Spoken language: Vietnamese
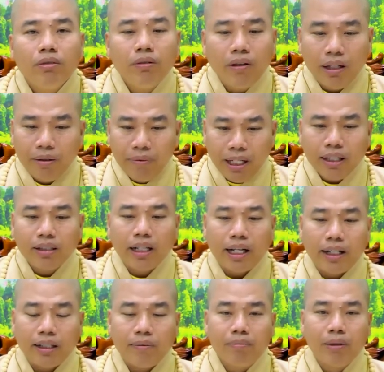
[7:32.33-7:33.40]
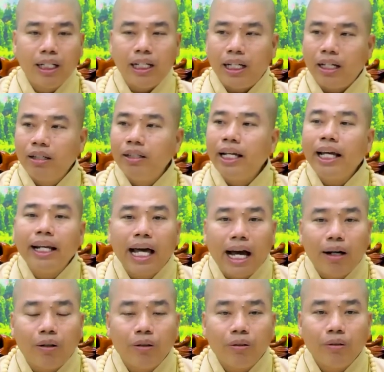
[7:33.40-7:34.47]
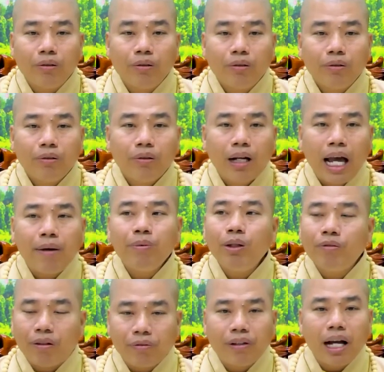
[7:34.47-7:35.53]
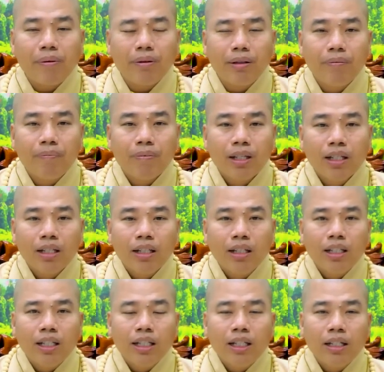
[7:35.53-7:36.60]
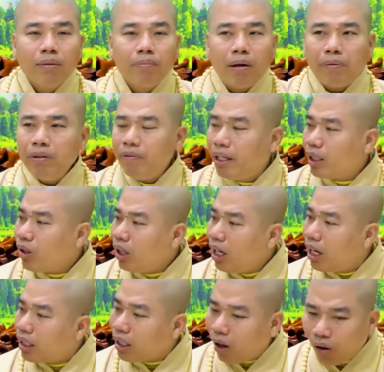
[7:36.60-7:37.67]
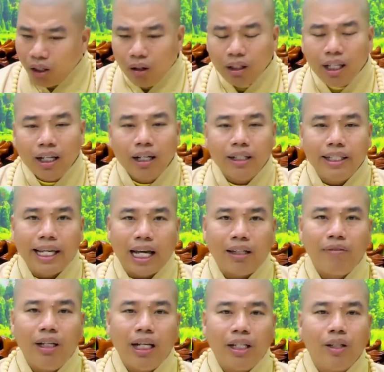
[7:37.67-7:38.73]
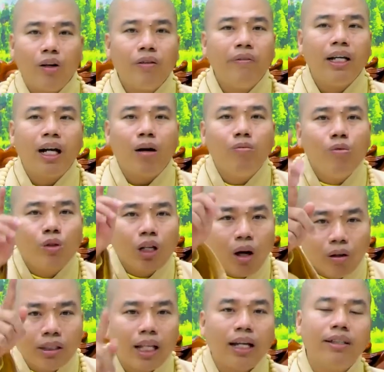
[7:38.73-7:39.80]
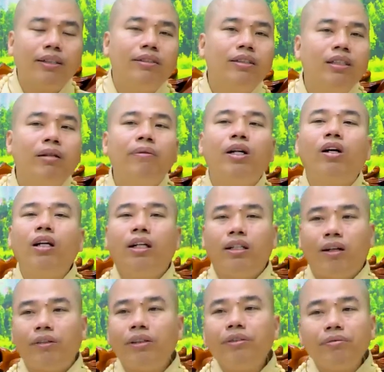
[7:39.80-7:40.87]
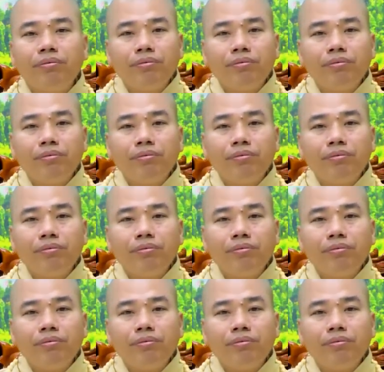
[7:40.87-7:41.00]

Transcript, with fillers: quý vị biết rằng mình là người nghe đạo áp dụng Phật pháp mà quý vị có lời nói đối với người nhà quý vị là do quý vị không muốn nói tới nó mới có lời nói